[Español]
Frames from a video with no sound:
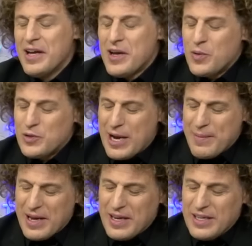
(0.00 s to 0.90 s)

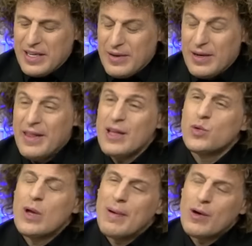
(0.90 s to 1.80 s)
Escúchame, ¿y le das
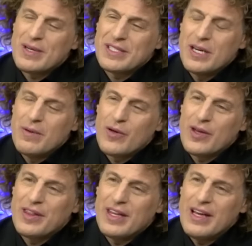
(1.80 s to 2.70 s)
una mano a Silvia hoy
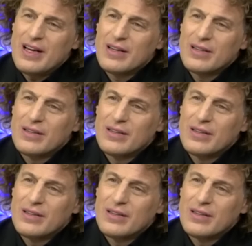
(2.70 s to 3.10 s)
en día?